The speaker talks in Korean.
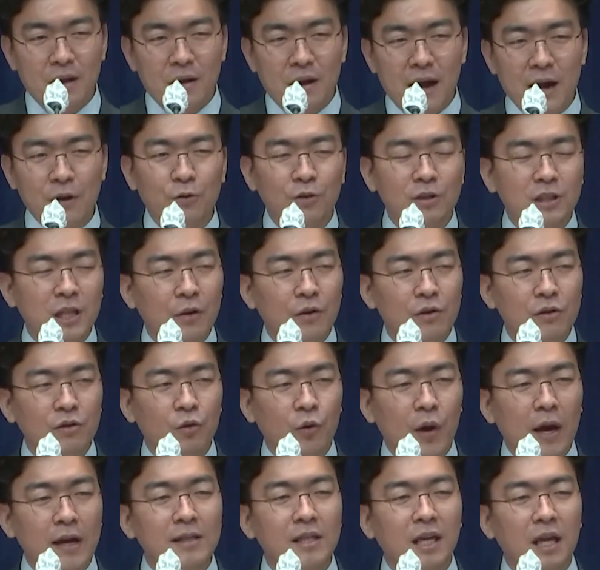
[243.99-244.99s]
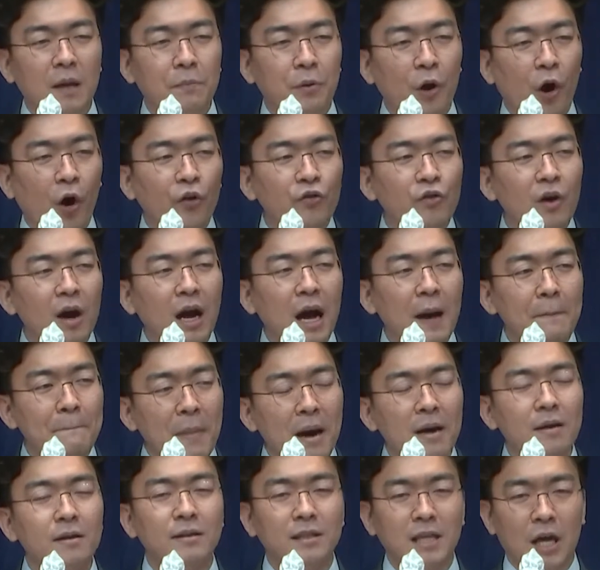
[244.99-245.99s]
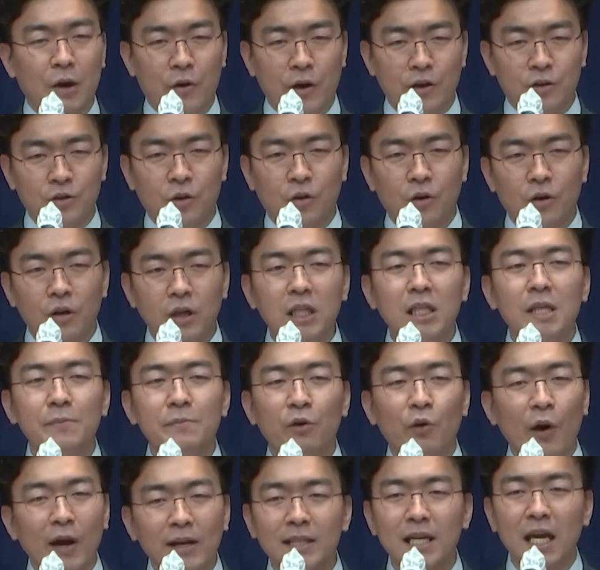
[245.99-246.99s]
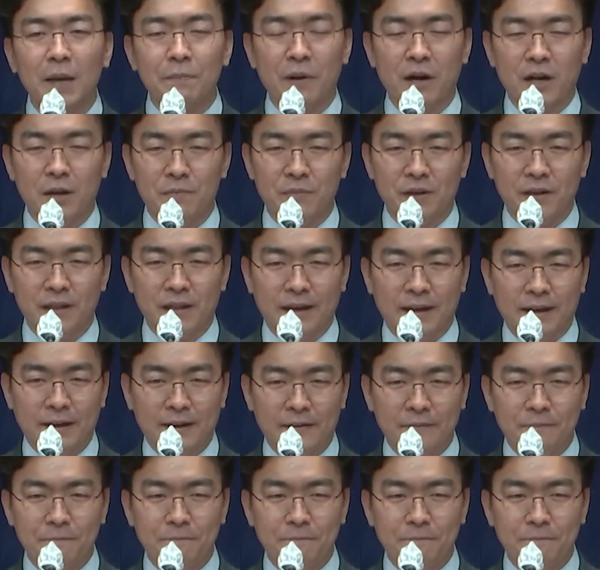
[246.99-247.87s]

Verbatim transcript: 한국 사회는 굉장히 변화가 빠른 사회죠. 리듬이 굉장히 빠릅니다.